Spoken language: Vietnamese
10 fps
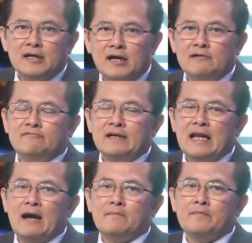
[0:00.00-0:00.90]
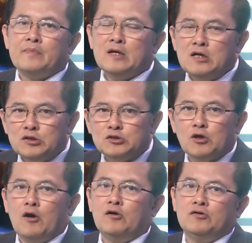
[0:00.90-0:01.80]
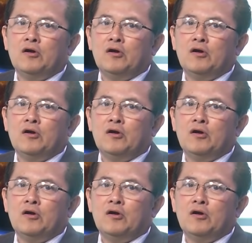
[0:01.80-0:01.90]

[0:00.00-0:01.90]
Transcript: cần phải làm cho